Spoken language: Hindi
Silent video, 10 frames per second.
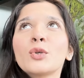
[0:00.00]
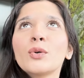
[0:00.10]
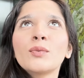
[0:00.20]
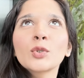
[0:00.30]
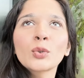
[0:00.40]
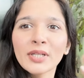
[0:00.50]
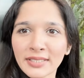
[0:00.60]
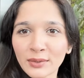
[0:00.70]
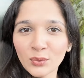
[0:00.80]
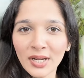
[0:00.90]
तो वो थोड़े
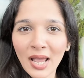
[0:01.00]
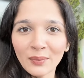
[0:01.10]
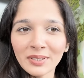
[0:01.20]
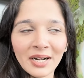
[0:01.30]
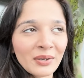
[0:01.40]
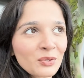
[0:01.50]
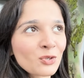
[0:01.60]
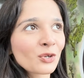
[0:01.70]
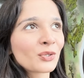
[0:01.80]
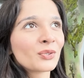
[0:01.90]
से दूर है आई विल ट्राई टू
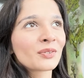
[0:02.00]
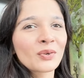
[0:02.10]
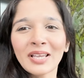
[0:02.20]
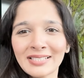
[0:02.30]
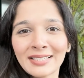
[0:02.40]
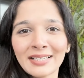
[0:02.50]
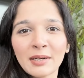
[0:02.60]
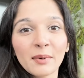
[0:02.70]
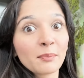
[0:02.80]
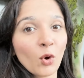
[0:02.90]
शो यू कि वो कैसे दिख
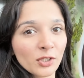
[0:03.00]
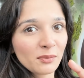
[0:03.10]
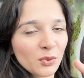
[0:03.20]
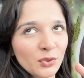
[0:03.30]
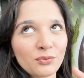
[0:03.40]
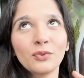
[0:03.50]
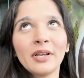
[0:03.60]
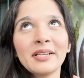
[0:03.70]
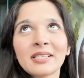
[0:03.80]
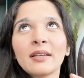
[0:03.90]
रहे बट बहुत ही
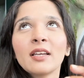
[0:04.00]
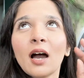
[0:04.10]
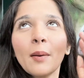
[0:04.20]
ब्यूटीफुल है ऐसे